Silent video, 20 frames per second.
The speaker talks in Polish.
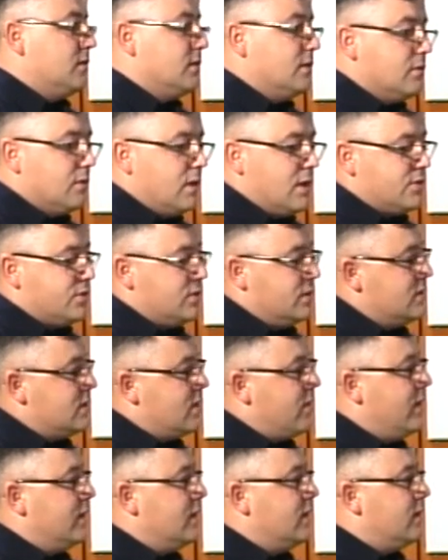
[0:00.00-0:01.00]
No, nasze
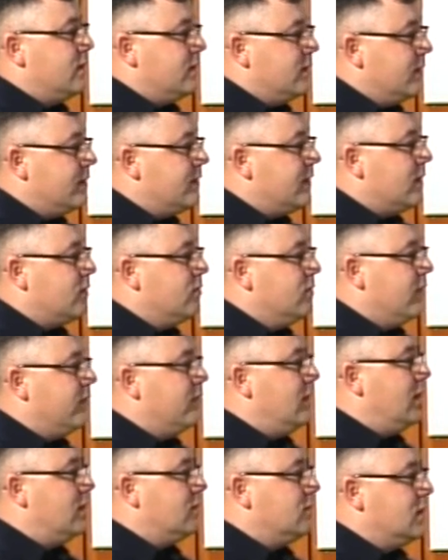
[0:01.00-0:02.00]
działania jednak
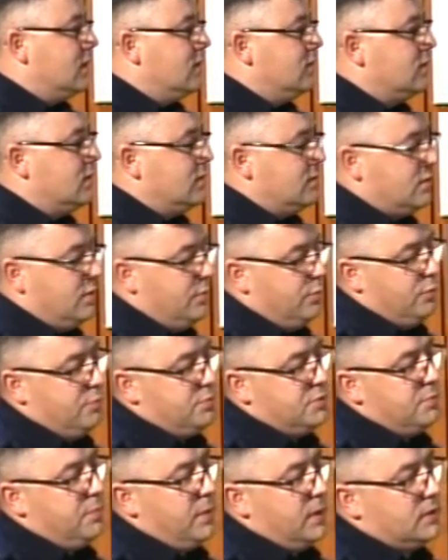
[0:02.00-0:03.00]
ujawniają tego ty typu
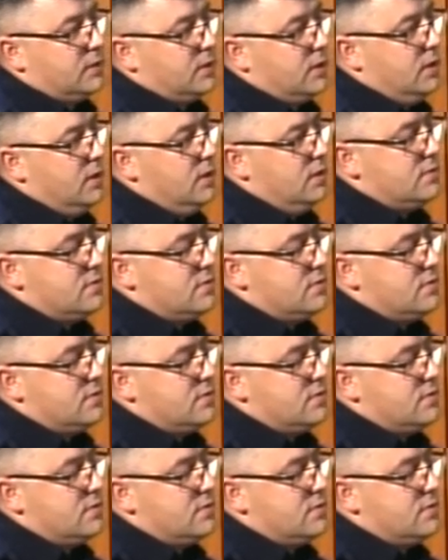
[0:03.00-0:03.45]
przypadki.